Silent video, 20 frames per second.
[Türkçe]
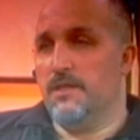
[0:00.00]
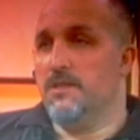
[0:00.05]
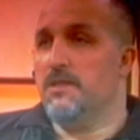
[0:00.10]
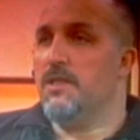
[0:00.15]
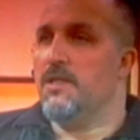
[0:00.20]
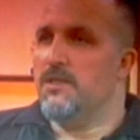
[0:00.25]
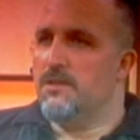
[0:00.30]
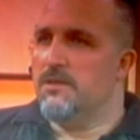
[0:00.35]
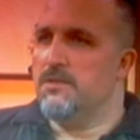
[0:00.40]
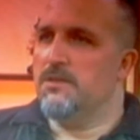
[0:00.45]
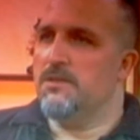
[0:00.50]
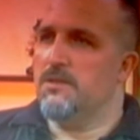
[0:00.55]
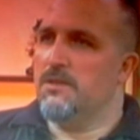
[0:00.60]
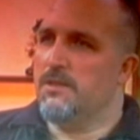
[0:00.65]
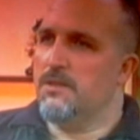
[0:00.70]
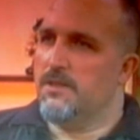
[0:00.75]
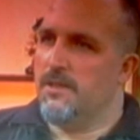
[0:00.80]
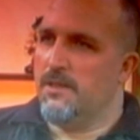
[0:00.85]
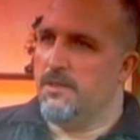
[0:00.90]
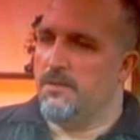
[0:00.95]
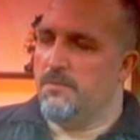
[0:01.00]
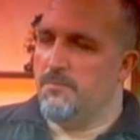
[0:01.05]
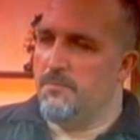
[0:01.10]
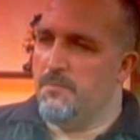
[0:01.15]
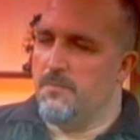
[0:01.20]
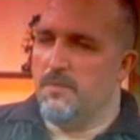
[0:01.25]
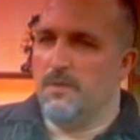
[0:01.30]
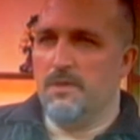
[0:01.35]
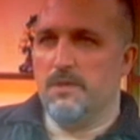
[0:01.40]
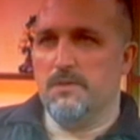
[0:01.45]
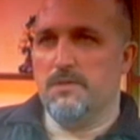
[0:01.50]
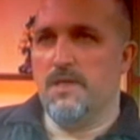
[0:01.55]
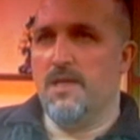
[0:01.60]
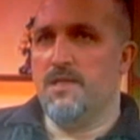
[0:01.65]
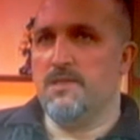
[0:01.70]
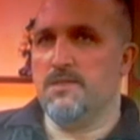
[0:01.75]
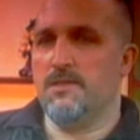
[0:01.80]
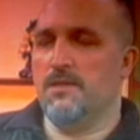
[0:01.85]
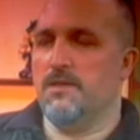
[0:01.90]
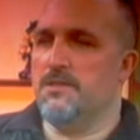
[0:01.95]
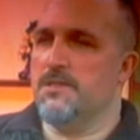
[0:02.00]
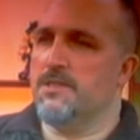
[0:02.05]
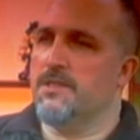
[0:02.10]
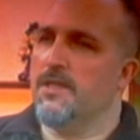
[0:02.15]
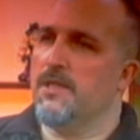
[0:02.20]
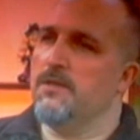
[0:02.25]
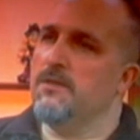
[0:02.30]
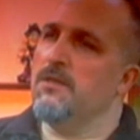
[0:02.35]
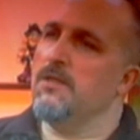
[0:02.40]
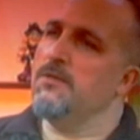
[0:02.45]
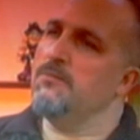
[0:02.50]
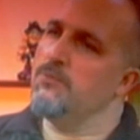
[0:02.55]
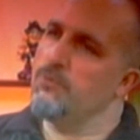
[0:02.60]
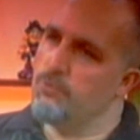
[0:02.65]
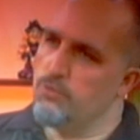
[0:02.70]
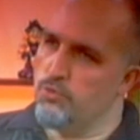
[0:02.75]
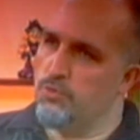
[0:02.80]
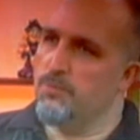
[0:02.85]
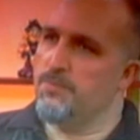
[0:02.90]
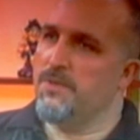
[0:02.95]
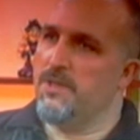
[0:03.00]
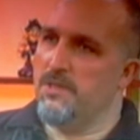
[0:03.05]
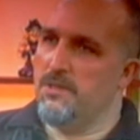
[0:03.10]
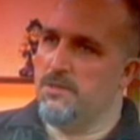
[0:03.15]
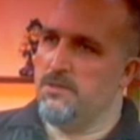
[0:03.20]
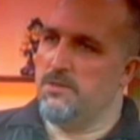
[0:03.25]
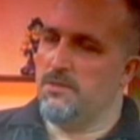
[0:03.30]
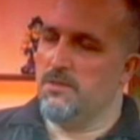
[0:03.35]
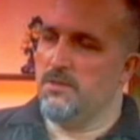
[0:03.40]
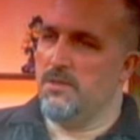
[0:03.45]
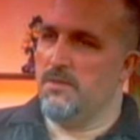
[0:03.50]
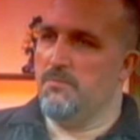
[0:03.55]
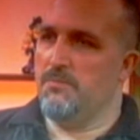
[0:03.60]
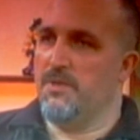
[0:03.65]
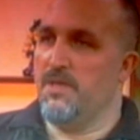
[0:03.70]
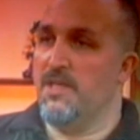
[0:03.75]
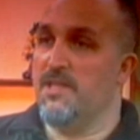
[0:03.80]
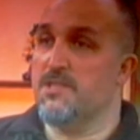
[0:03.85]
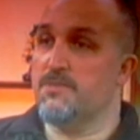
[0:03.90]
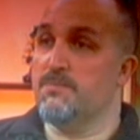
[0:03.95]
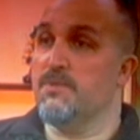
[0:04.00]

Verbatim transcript: kendi edindiği, kendi, her sanatçı kendine ait bir üslup geliştirirken bir